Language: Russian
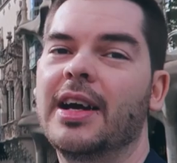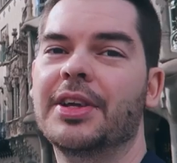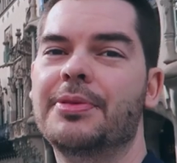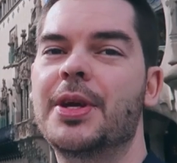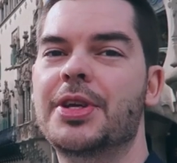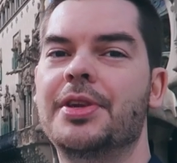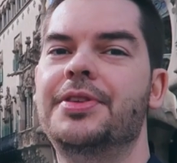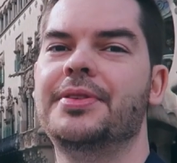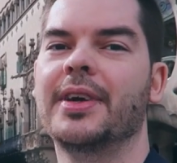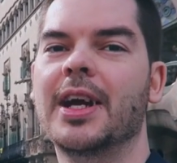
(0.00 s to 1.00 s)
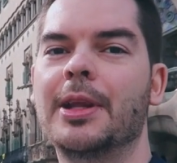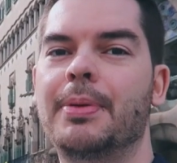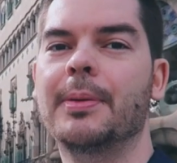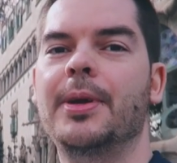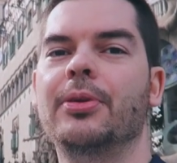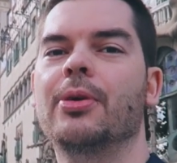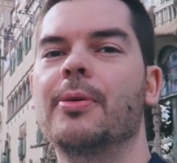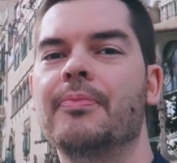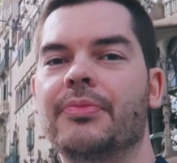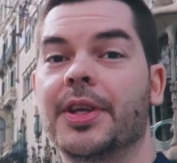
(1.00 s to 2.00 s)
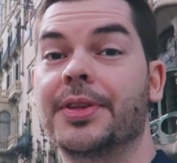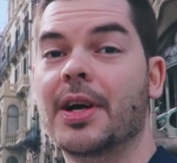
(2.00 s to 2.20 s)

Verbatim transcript: этот меч олицетворяет победу над